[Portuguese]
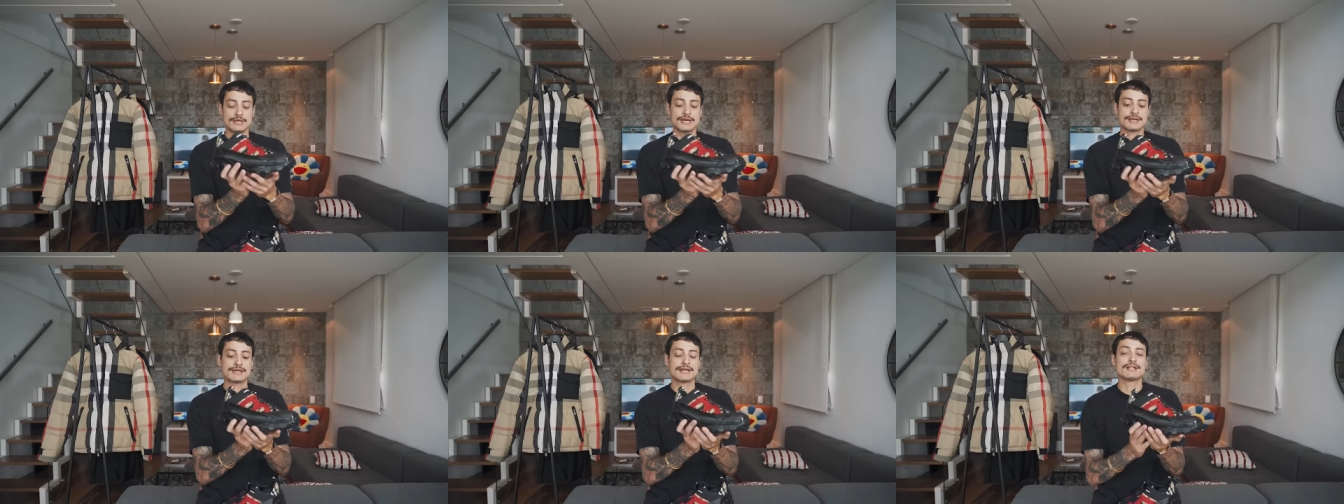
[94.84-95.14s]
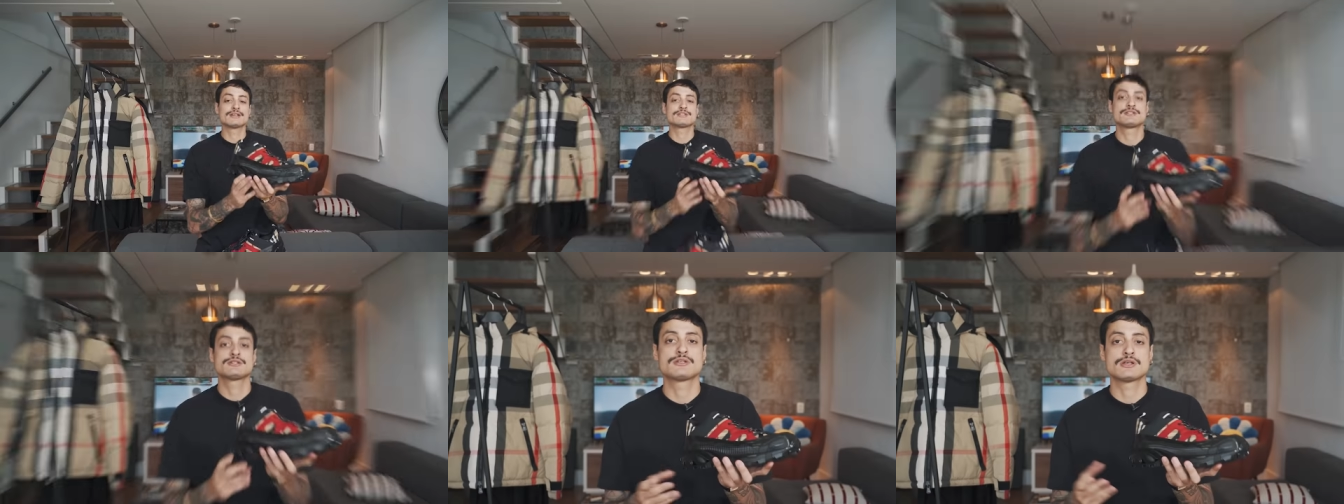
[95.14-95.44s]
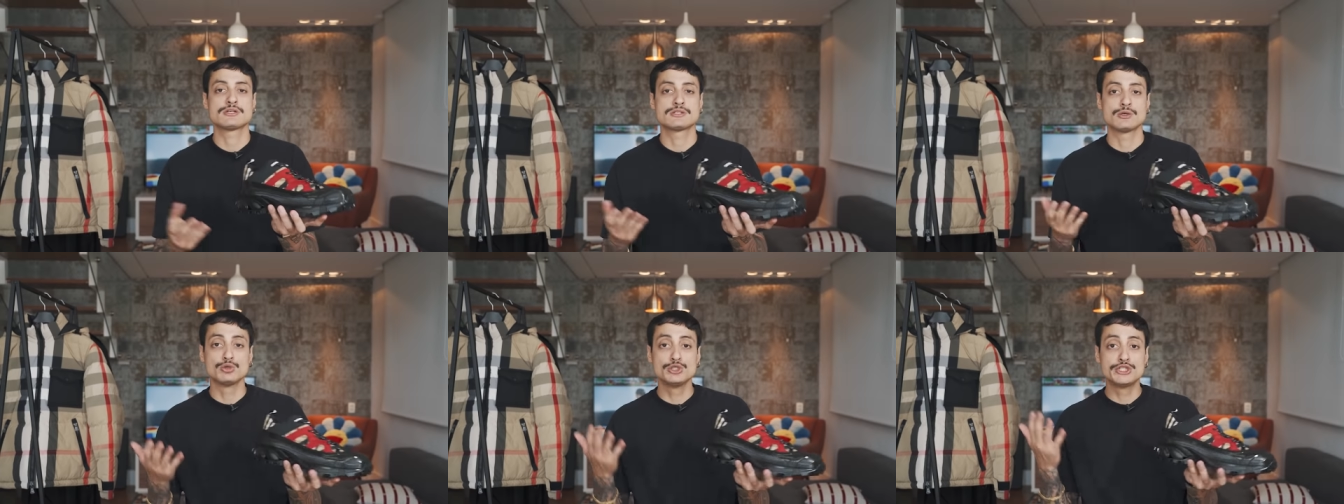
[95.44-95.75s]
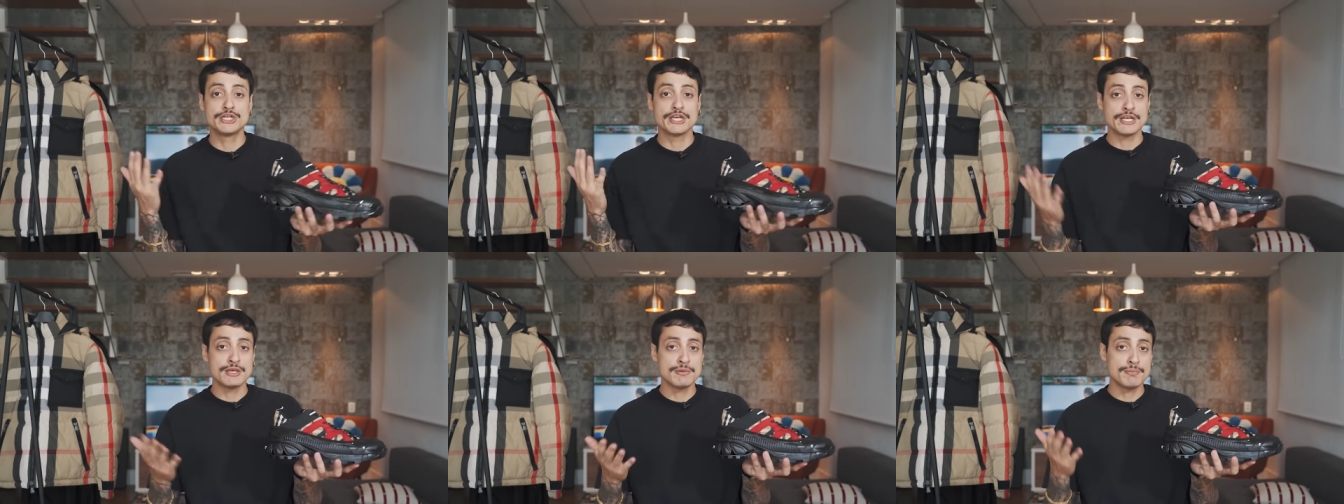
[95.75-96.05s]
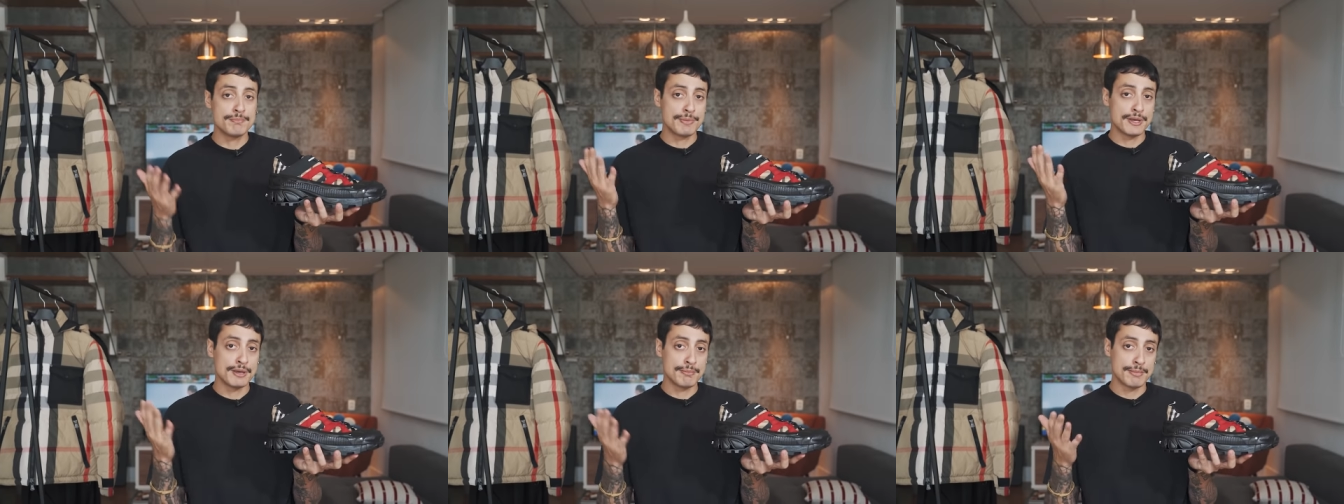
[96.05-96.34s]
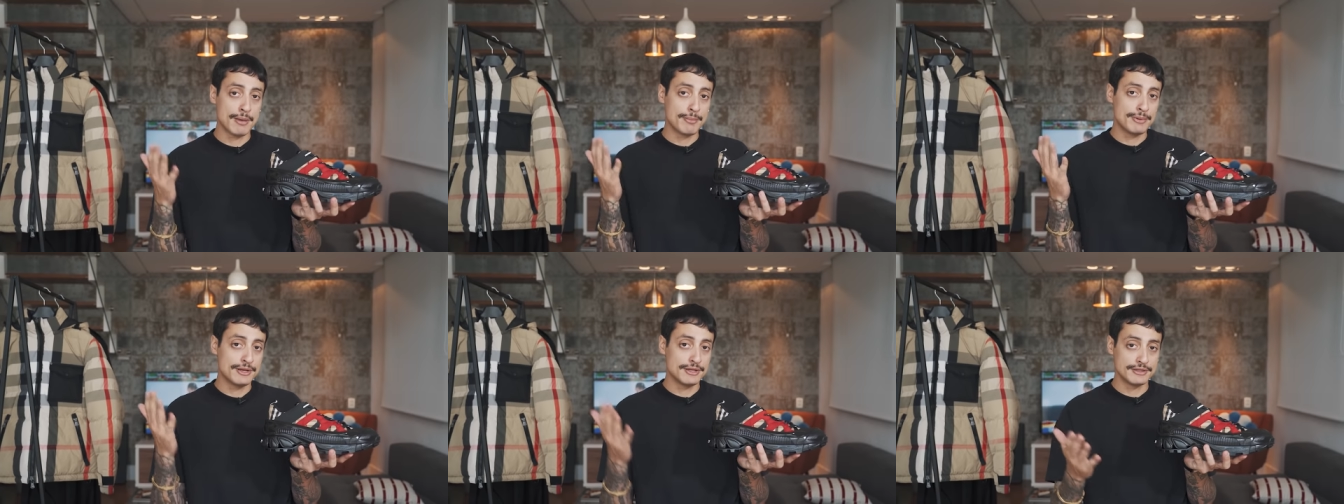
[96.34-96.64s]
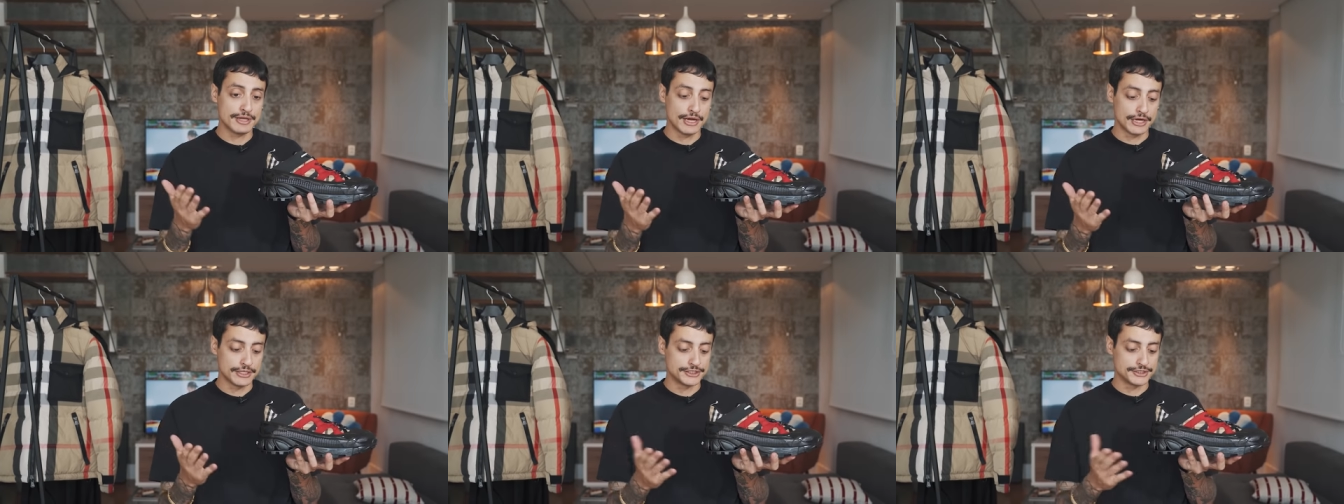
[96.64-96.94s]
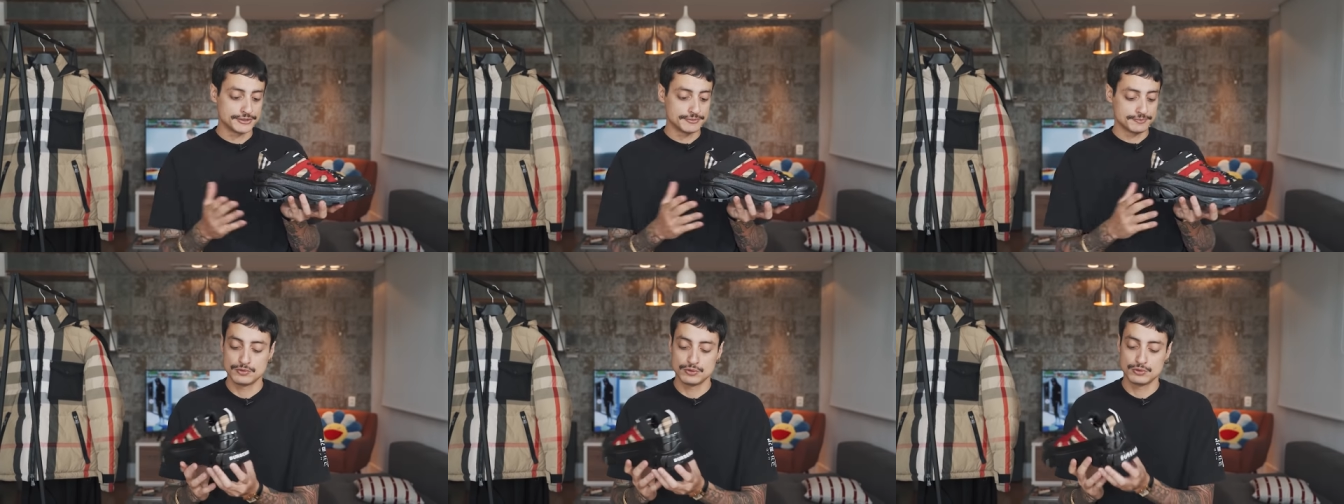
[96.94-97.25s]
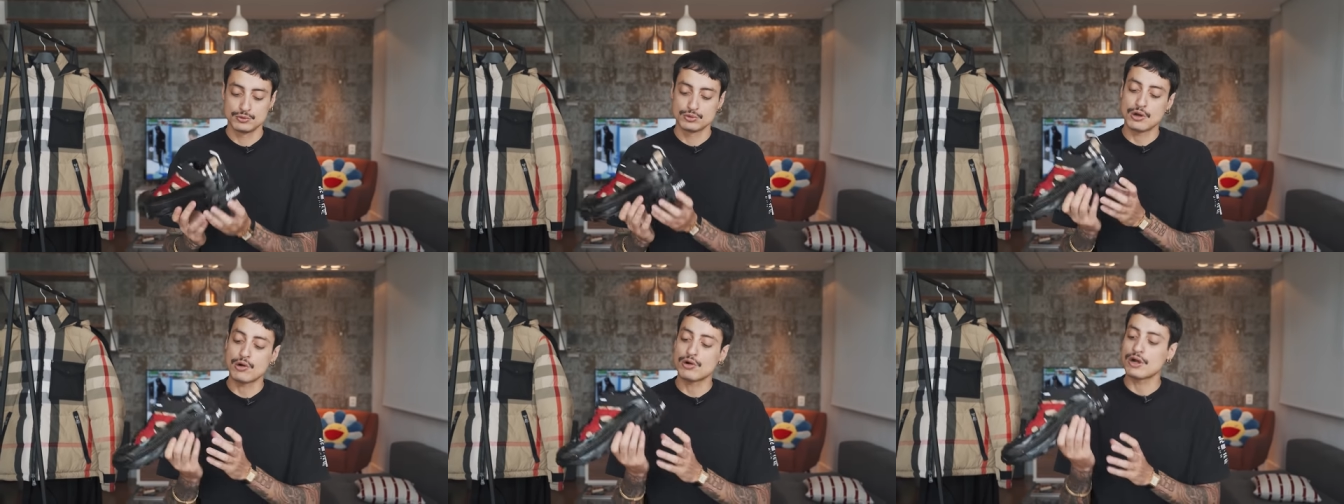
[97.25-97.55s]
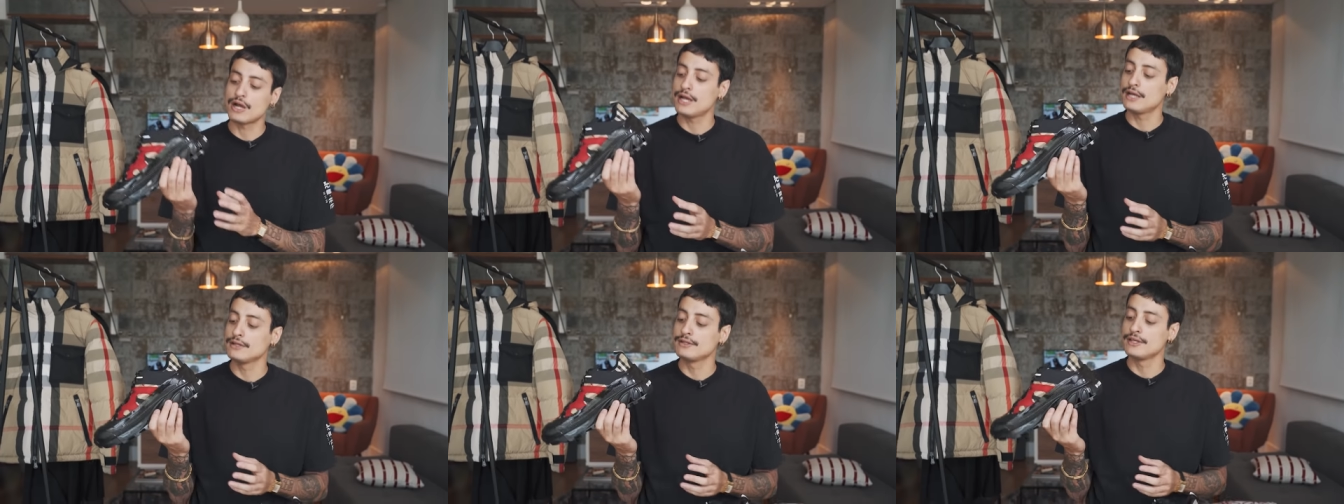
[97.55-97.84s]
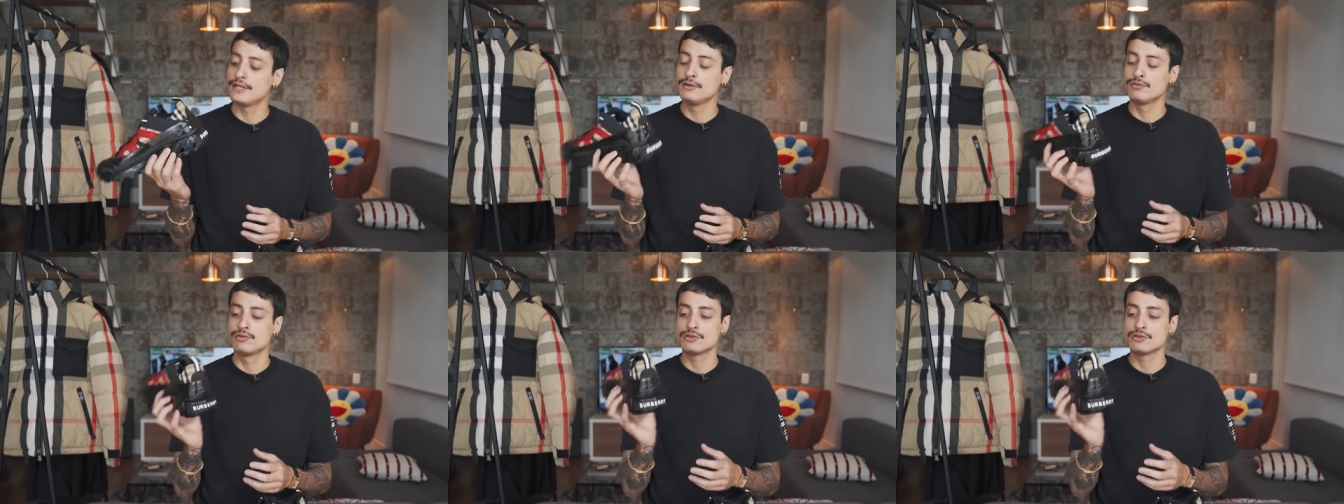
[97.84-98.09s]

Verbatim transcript: e aquela sensação de impermeabilidade. No calcanhar dele